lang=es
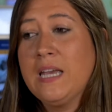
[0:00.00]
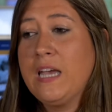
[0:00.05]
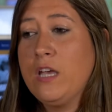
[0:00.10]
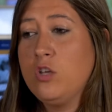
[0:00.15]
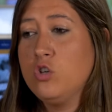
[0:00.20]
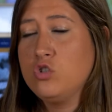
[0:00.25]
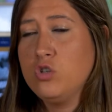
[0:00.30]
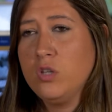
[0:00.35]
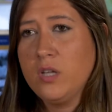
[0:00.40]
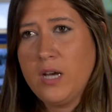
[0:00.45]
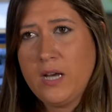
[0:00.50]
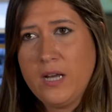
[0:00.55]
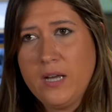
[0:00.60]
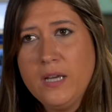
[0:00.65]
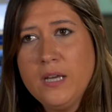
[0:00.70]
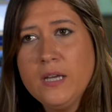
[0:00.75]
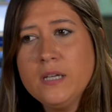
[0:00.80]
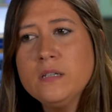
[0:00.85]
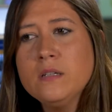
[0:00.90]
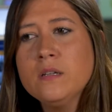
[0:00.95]
Que yo soy de
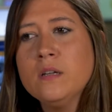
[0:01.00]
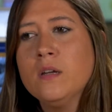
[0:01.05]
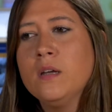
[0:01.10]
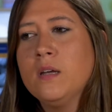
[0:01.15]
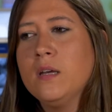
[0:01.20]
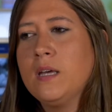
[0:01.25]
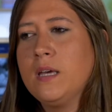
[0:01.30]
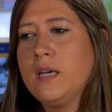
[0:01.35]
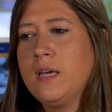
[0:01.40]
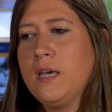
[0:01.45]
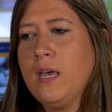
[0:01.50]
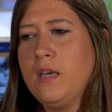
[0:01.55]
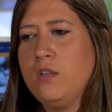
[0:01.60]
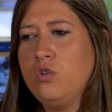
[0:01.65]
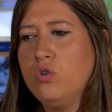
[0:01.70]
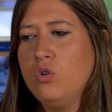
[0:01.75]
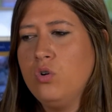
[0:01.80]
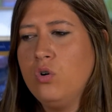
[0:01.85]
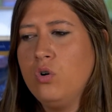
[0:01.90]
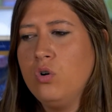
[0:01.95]
Jaén, que
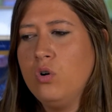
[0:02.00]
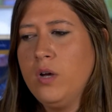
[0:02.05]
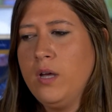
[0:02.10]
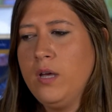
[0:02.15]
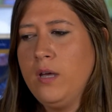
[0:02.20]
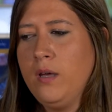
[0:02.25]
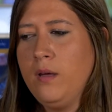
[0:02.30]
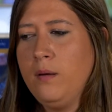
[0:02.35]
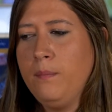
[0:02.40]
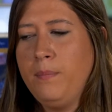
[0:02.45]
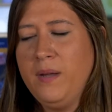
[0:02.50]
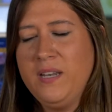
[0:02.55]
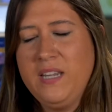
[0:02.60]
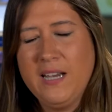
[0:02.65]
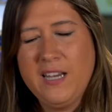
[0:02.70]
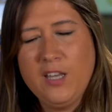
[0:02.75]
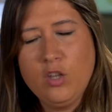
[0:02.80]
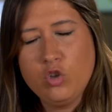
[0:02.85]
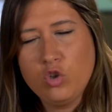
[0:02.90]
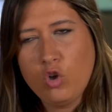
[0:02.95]
yo eh,
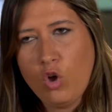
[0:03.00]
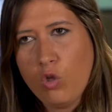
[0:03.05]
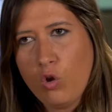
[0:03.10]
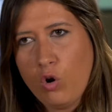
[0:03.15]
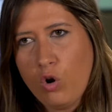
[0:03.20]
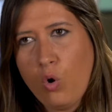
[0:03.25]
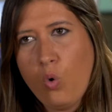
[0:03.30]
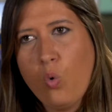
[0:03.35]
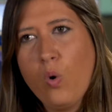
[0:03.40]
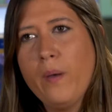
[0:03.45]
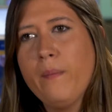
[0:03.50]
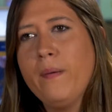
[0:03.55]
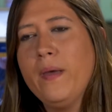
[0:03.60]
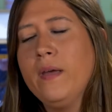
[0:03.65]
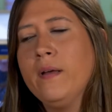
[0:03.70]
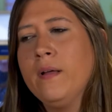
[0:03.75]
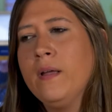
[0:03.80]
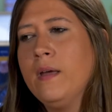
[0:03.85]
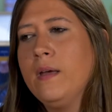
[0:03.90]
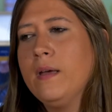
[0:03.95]
venía aquí todos los
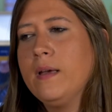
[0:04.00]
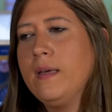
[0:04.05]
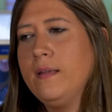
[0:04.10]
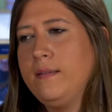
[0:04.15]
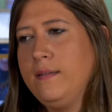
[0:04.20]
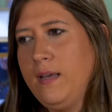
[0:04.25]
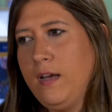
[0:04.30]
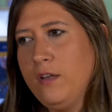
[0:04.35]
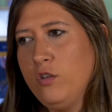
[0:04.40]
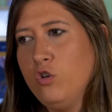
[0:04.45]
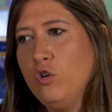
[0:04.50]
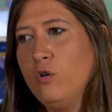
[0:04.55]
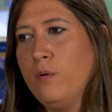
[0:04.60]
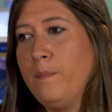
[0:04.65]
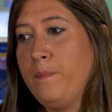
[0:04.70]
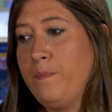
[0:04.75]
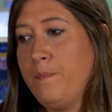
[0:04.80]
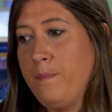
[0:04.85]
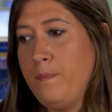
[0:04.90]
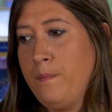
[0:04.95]
jueves, que este año
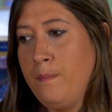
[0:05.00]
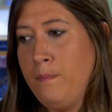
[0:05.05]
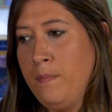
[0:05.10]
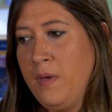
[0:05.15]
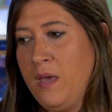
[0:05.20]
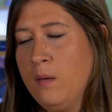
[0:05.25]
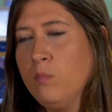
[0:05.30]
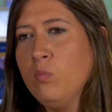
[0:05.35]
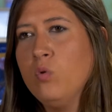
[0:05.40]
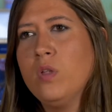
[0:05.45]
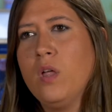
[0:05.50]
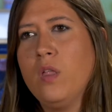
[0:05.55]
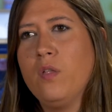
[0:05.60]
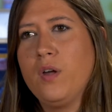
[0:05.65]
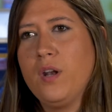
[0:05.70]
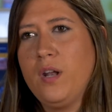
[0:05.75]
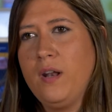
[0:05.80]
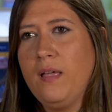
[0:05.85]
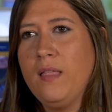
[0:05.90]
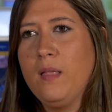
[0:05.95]
me he mudado
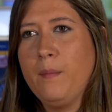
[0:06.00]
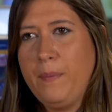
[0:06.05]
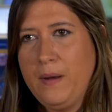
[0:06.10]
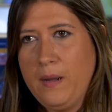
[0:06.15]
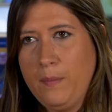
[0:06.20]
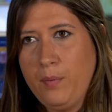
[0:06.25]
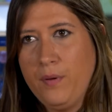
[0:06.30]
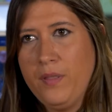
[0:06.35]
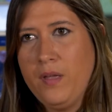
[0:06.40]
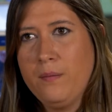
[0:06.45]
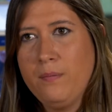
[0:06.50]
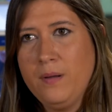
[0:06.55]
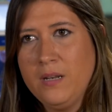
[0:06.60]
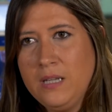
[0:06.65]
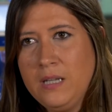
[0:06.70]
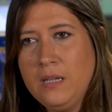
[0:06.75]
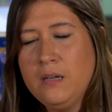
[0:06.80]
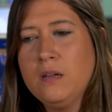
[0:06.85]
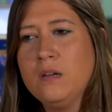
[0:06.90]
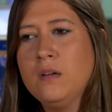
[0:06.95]
a Granada para poder
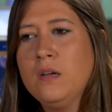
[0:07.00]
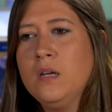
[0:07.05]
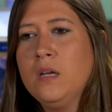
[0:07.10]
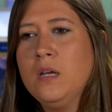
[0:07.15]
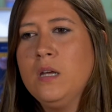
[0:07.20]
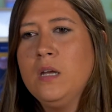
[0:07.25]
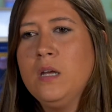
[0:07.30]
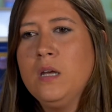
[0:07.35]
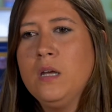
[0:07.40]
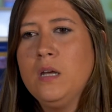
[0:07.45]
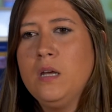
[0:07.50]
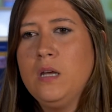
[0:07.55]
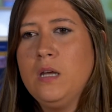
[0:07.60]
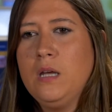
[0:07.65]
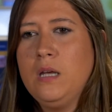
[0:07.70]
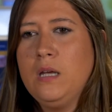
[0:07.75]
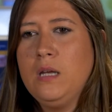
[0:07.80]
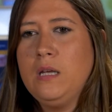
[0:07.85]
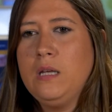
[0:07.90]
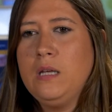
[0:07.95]
venir
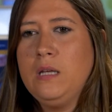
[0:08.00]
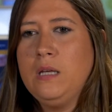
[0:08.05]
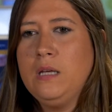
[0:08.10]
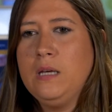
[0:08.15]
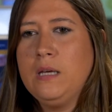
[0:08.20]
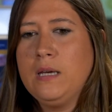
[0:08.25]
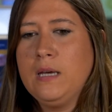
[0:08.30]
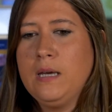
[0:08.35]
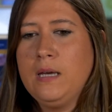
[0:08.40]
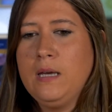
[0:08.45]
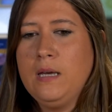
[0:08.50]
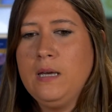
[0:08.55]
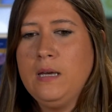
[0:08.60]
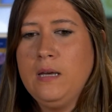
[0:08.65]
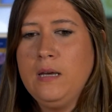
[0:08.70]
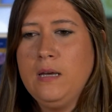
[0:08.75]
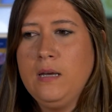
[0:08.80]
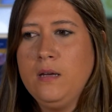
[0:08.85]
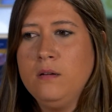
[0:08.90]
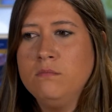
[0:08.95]
y
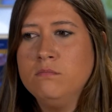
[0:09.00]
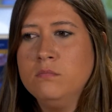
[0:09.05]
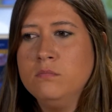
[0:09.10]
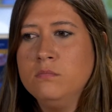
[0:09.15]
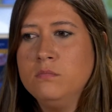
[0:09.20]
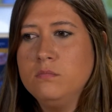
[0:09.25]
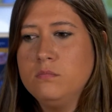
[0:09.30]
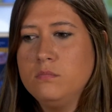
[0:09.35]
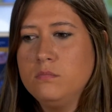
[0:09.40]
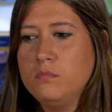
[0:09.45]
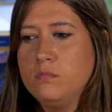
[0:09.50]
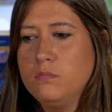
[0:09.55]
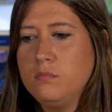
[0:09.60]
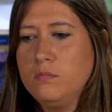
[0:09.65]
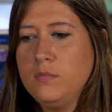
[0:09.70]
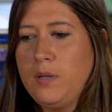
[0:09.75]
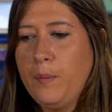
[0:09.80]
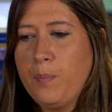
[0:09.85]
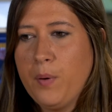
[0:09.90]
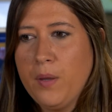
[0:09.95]
que
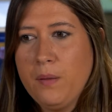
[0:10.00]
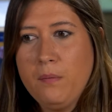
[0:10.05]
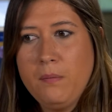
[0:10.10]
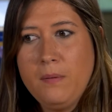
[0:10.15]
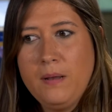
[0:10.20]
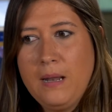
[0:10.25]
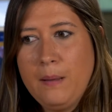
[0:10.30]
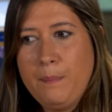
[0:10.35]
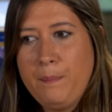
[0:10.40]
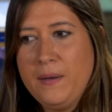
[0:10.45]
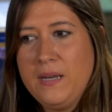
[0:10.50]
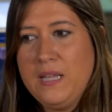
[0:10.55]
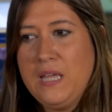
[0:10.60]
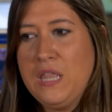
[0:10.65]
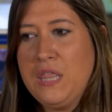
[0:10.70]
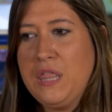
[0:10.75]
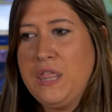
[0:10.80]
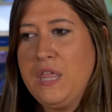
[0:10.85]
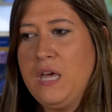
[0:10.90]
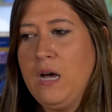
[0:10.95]
mm, después de vivir la
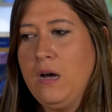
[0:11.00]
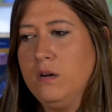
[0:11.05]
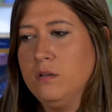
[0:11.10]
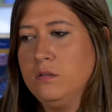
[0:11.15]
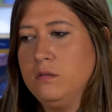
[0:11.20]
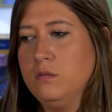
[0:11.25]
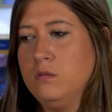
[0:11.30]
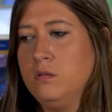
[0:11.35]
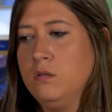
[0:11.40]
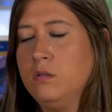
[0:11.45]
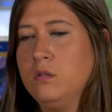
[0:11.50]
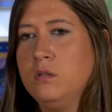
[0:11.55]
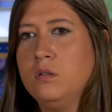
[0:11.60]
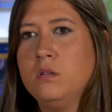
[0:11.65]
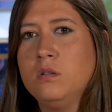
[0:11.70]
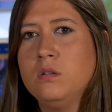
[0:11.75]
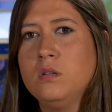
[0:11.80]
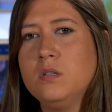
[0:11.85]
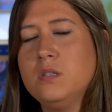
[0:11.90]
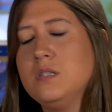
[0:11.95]
experiencia,
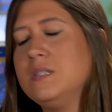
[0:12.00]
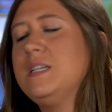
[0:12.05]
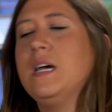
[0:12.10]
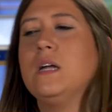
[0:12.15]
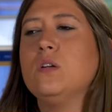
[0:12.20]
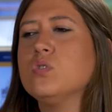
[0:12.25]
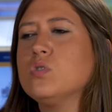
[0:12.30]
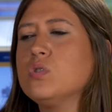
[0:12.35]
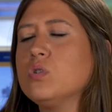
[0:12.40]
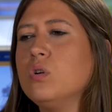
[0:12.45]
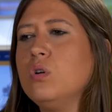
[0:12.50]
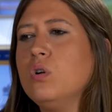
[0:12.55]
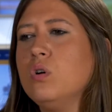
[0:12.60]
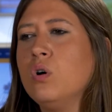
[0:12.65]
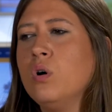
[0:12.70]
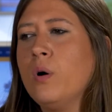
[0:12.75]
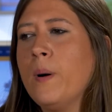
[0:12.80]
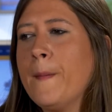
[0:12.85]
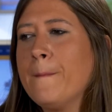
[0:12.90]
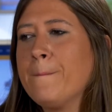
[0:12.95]
mm, ya no
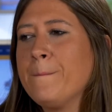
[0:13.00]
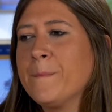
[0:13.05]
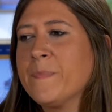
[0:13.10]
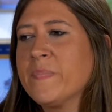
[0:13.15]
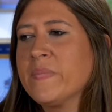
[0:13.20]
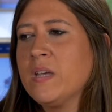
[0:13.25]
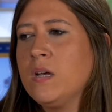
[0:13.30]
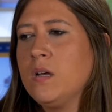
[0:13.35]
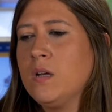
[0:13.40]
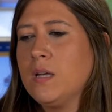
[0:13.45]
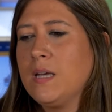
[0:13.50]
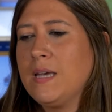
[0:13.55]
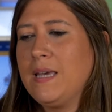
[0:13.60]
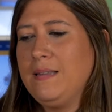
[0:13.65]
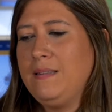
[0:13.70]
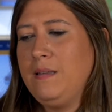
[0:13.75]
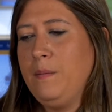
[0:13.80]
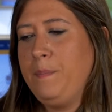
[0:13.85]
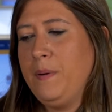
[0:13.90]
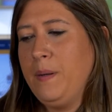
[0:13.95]
solo
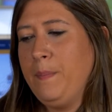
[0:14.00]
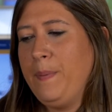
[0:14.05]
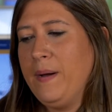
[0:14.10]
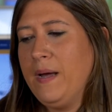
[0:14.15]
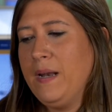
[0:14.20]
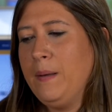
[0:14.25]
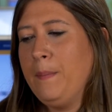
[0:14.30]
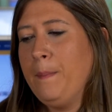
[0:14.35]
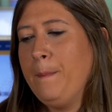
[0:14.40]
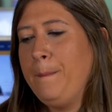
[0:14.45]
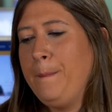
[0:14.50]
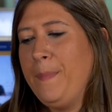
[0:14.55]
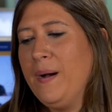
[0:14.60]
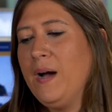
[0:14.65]
que te preparen